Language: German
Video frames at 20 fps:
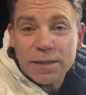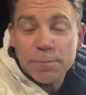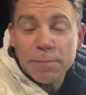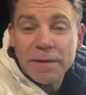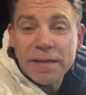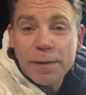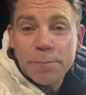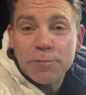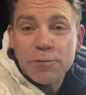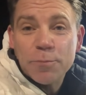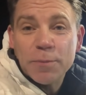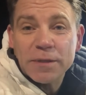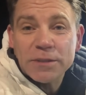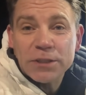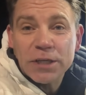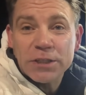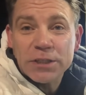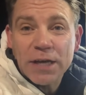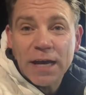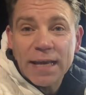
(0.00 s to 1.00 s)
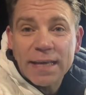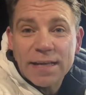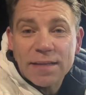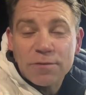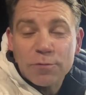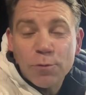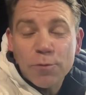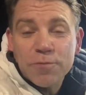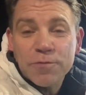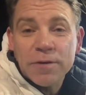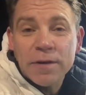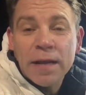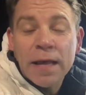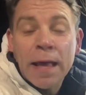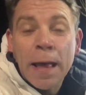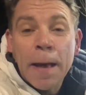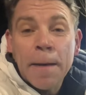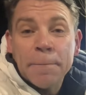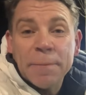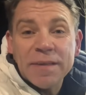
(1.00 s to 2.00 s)
Ich bin hier am Supercharger Reichertshofen
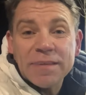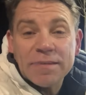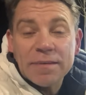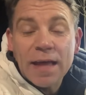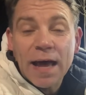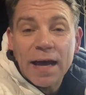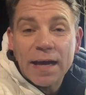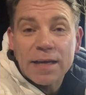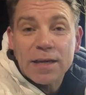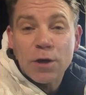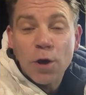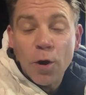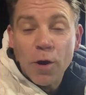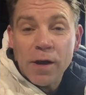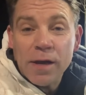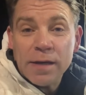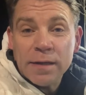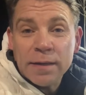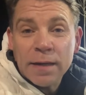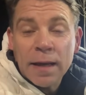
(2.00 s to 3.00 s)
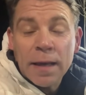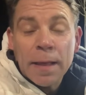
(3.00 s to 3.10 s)
bis nach Köln